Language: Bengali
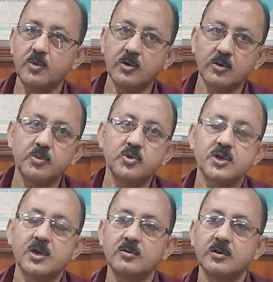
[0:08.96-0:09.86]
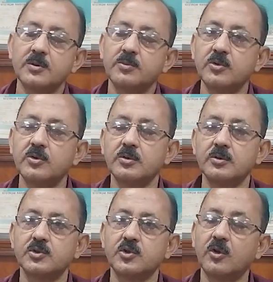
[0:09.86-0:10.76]
বঙ্গোপসাগর এবং
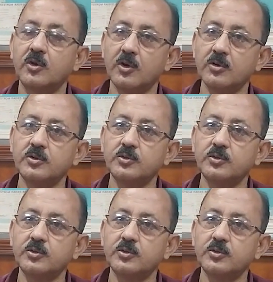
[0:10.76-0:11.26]
সংলগ্ন